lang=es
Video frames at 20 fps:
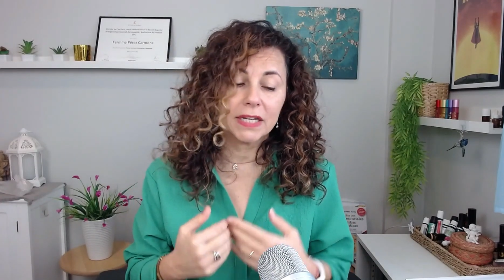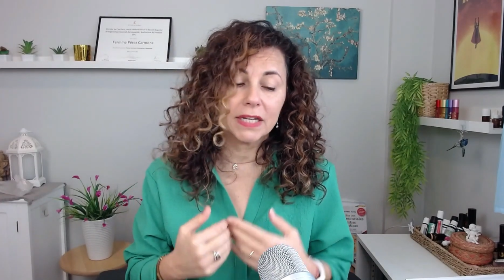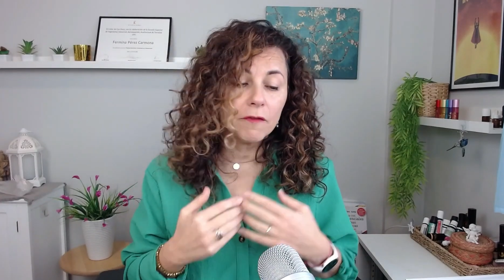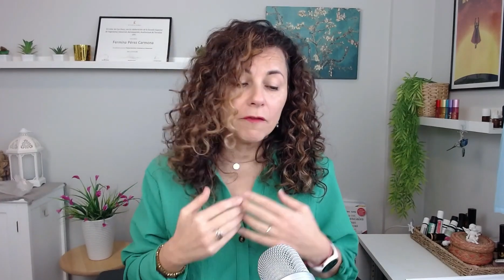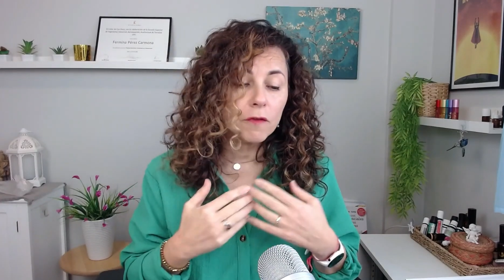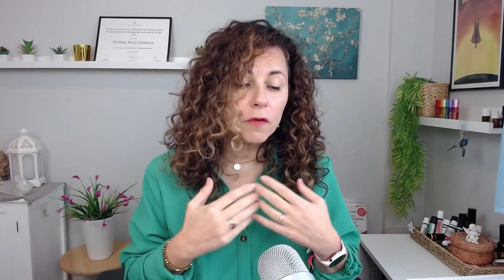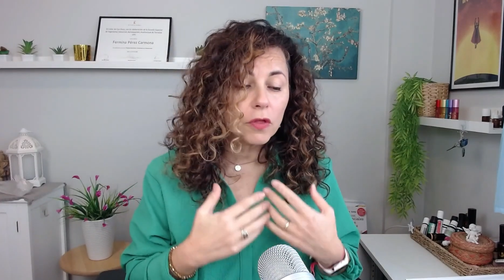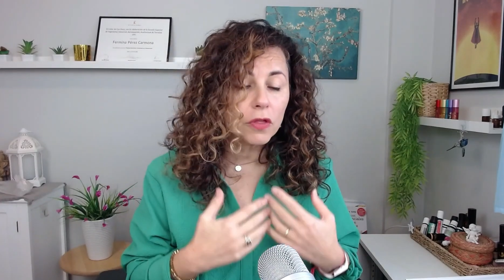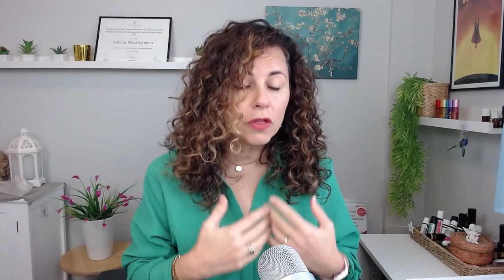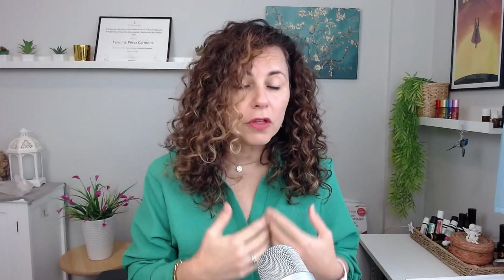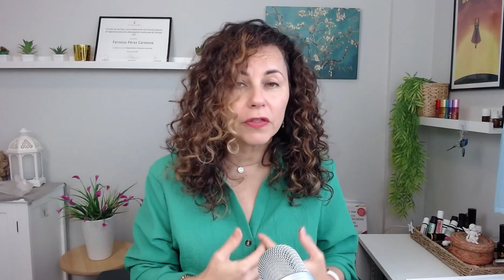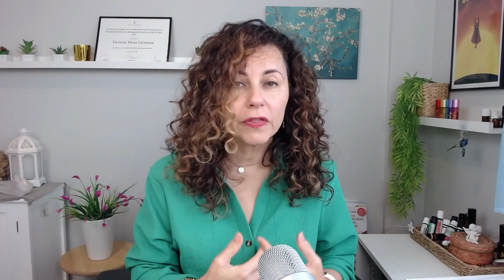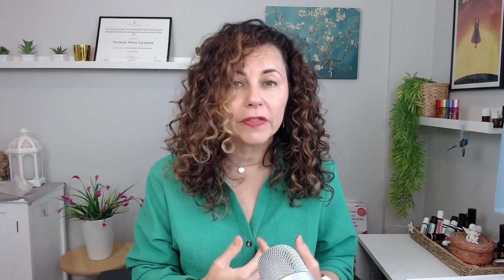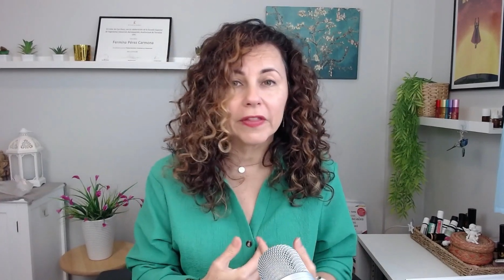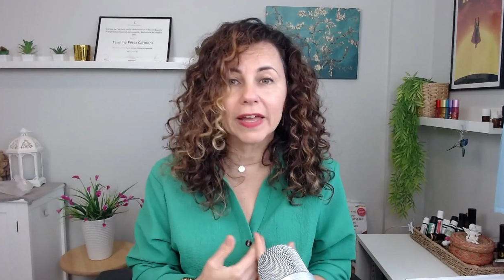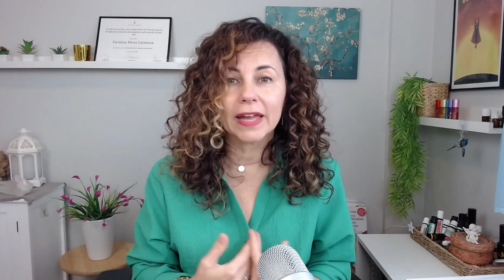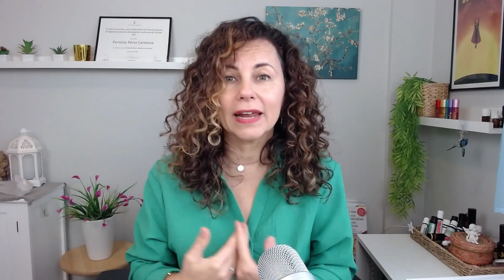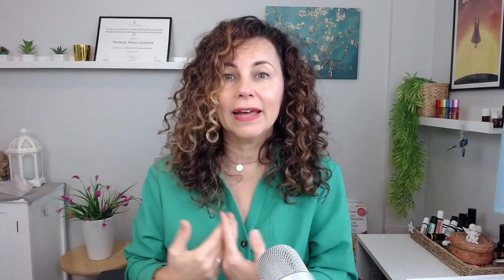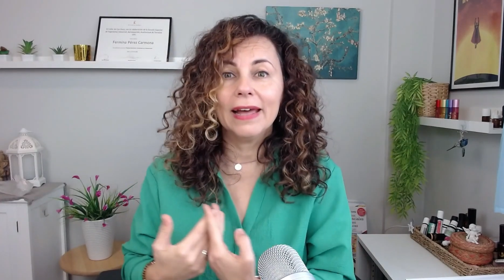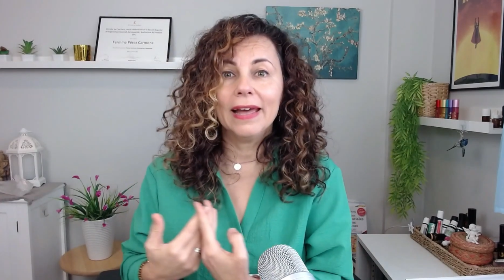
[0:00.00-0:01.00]
Y en función
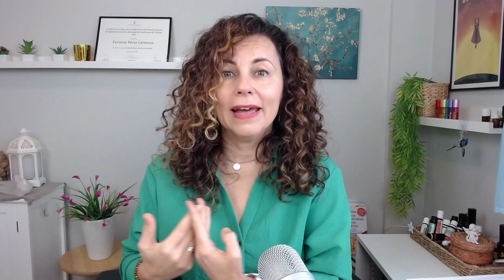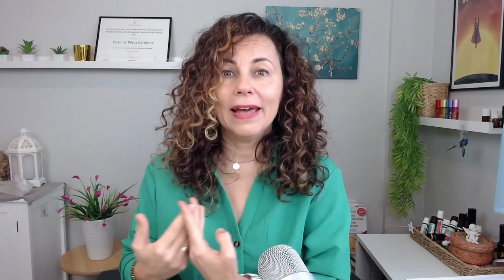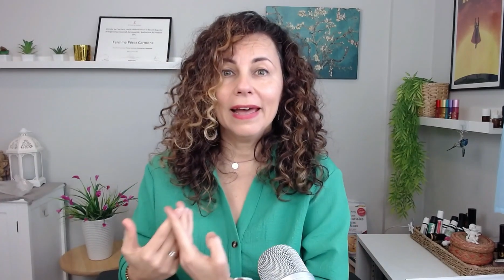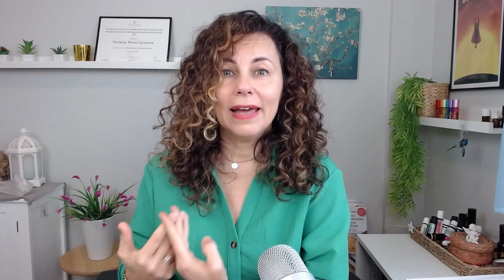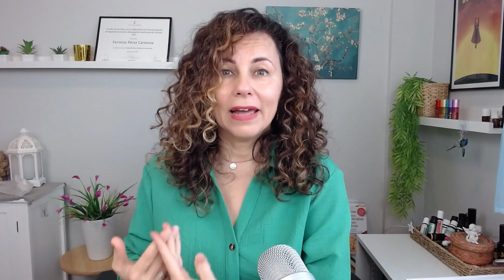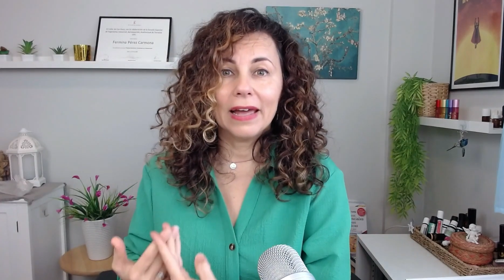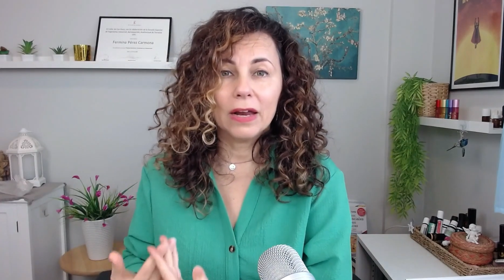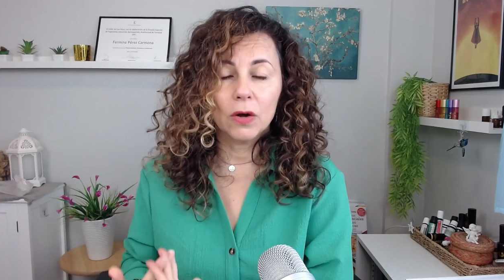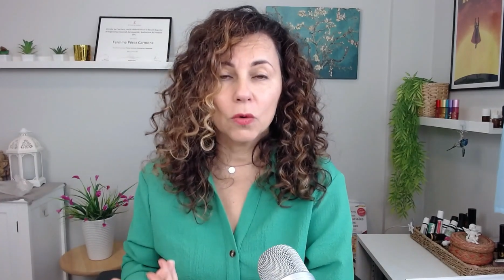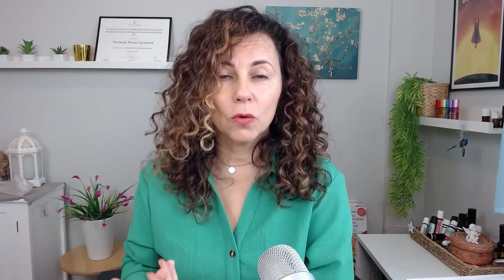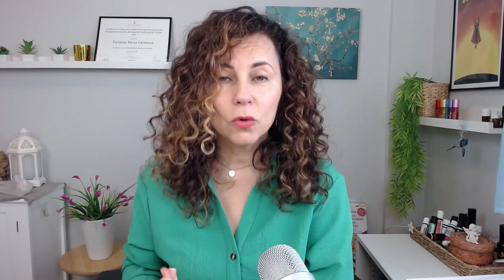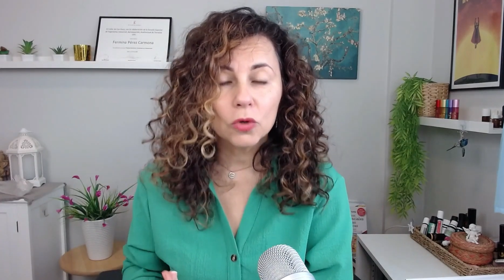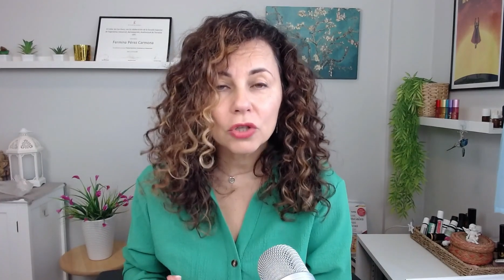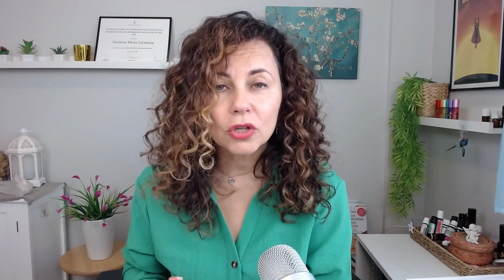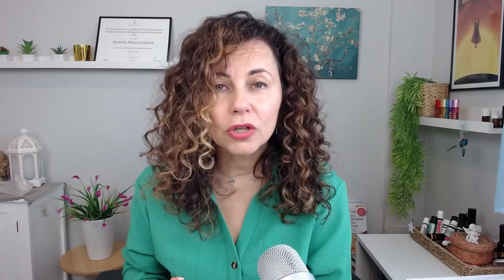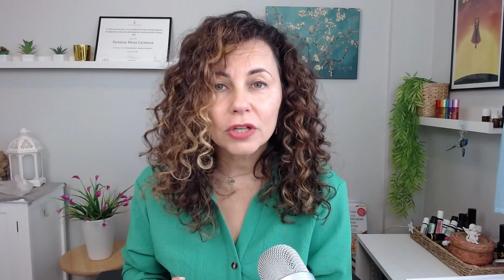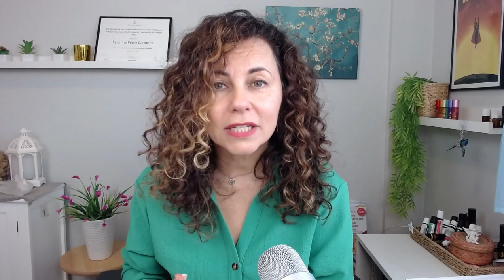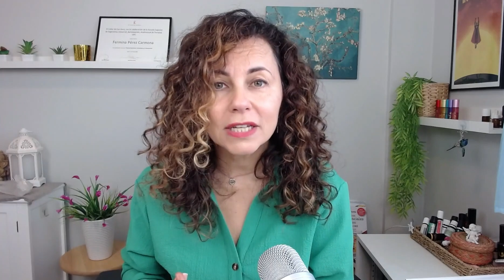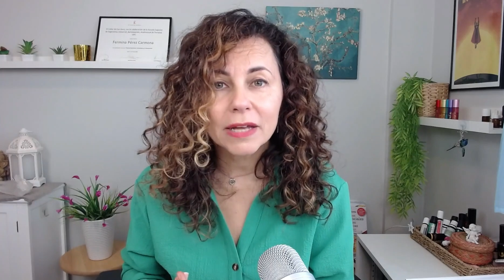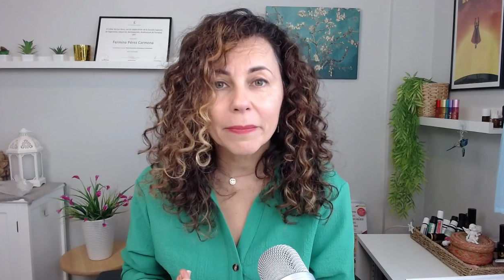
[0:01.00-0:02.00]
de el
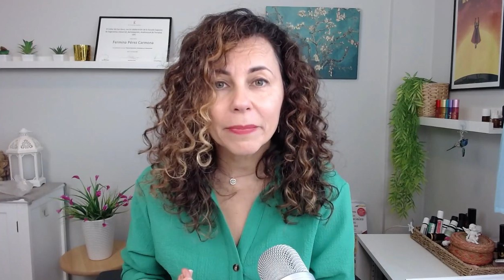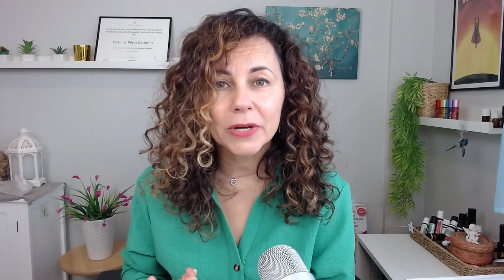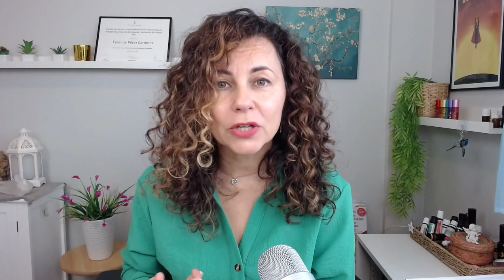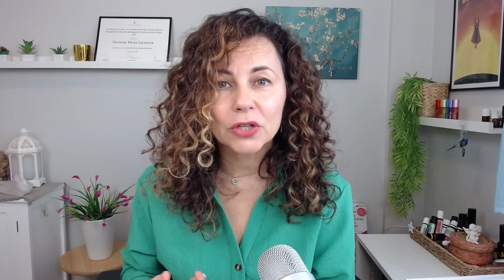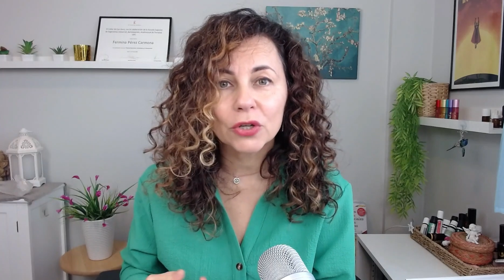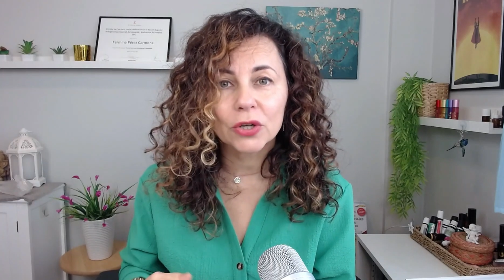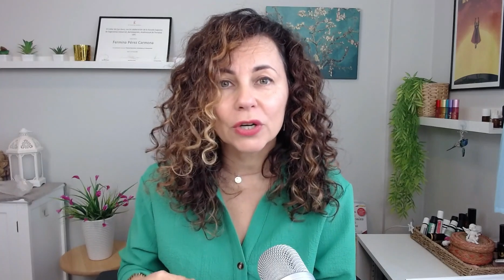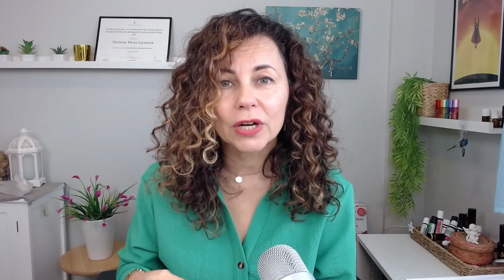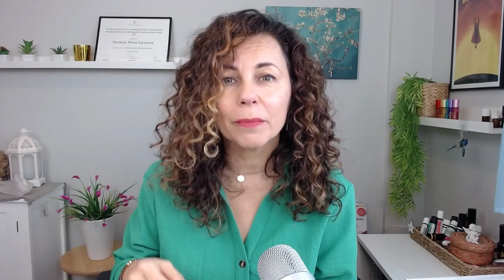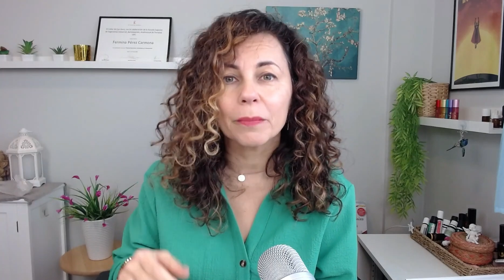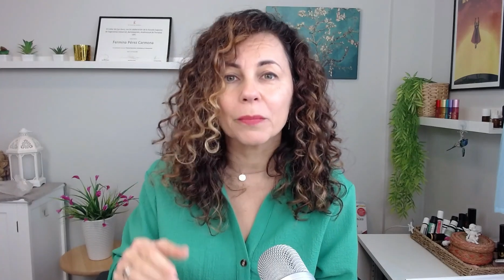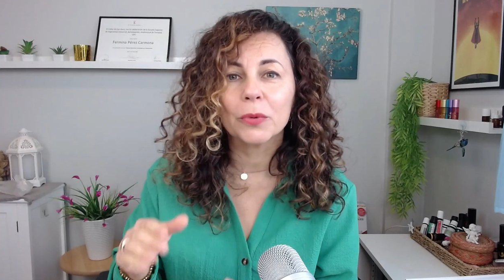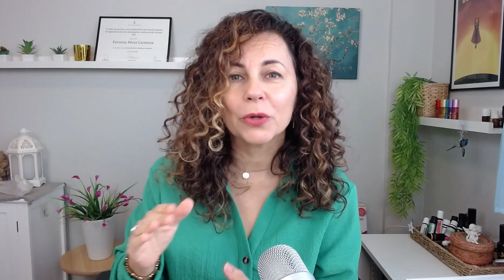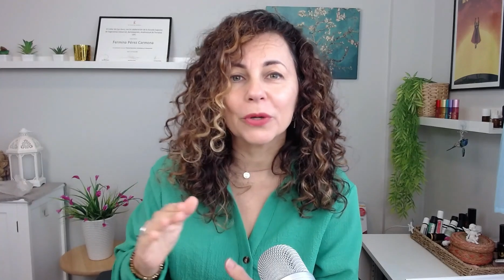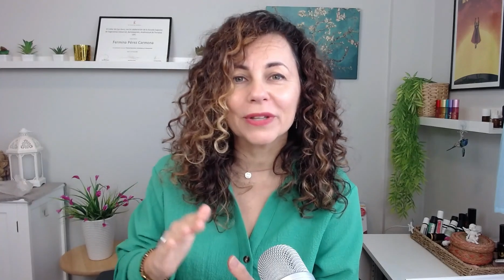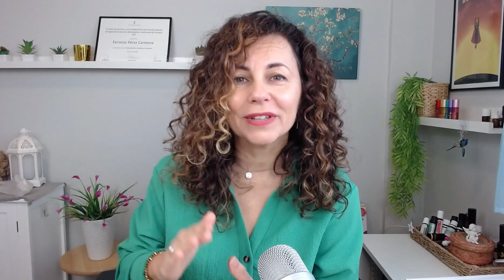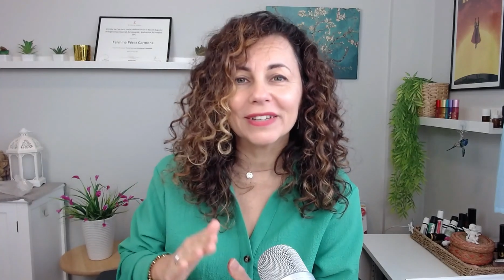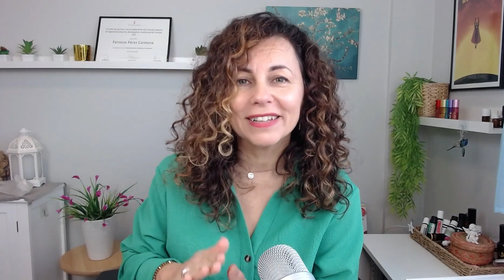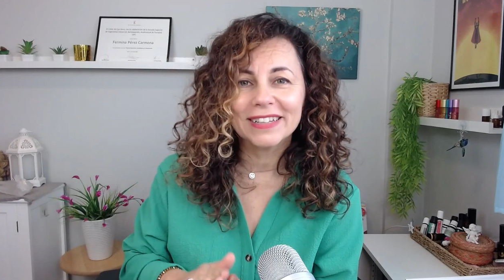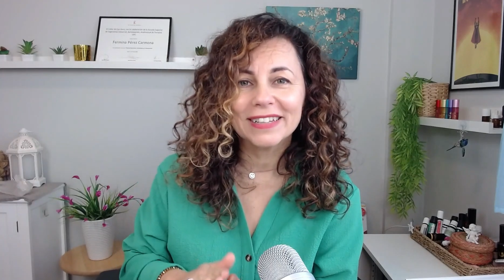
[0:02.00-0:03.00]
gusto de esa persona
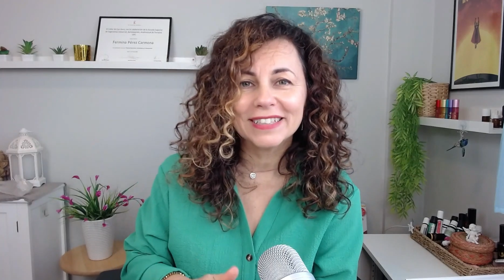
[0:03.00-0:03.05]
por,